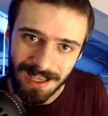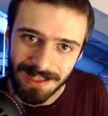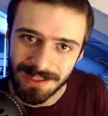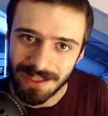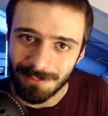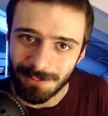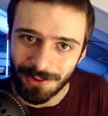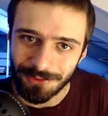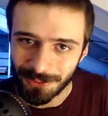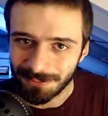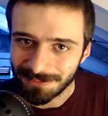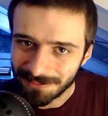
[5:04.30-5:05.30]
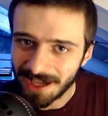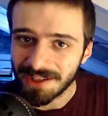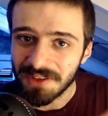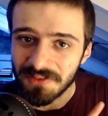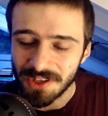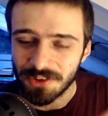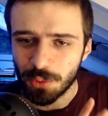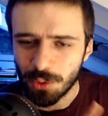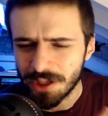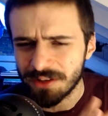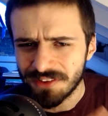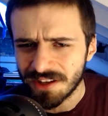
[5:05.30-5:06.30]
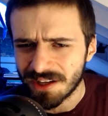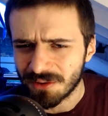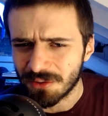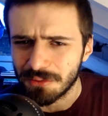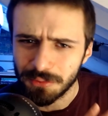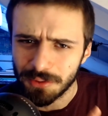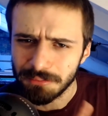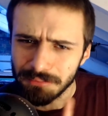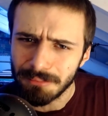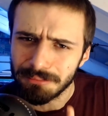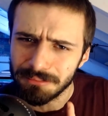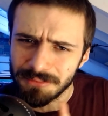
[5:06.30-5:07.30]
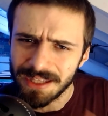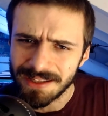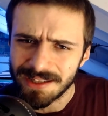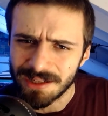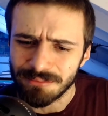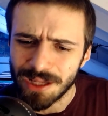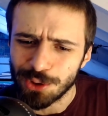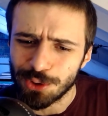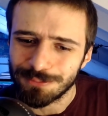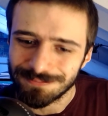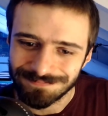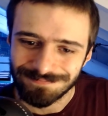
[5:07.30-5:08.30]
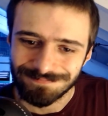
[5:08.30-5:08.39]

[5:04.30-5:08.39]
lì è il posto, ma anche Facebook e Instagram comunque, ma Telegram meglio.